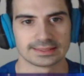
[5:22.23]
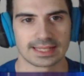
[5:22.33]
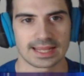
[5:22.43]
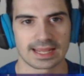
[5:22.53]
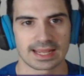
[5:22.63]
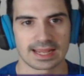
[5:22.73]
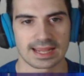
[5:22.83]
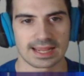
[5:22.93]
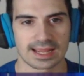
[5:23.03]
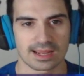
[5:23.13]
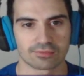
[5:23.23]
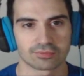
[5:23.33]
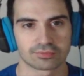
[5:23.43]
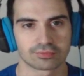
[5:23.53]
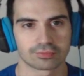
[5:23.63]
Eh,
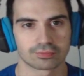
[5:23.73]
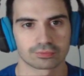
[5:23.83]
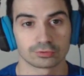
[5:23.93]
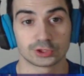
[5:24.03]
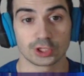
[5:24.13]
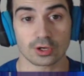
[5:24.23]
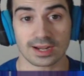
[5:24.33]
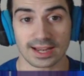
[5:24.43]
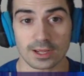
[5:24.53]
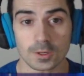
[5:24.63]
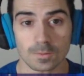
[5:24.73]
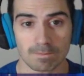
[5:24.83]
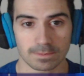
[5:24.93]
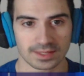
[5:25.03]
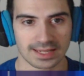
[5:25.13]
yo creo
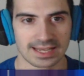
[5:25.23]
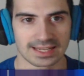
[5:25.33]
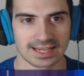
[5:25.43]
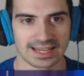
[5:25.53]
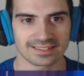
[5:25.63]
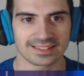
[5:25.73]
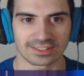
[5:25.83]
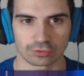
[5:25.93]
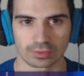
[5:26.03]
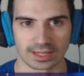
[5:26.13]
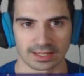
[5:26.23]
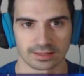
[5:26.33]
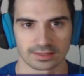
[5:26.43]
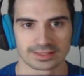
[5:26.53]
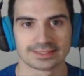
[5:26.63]
que elegiría sin azúcar.
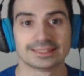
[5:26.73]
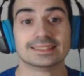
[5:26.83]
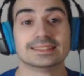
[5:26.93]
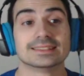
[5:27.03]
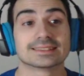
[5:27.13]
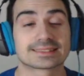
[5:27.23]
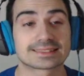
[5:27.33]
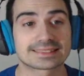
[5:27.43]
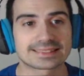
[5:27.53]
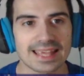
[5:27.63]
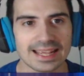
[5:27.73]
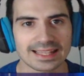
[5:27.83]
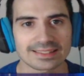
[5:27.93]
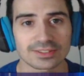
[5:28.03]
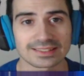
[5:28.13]
Sé
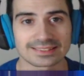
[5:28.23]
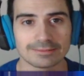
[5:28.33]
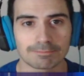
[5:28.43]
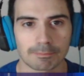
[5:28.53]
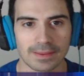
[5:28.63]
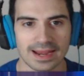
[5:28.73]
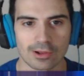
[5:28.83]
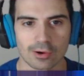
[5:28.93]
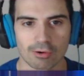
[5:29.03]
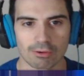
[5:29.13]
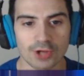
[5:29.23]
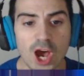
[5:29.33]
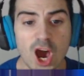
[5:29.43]
que soy así, pero. ¡No!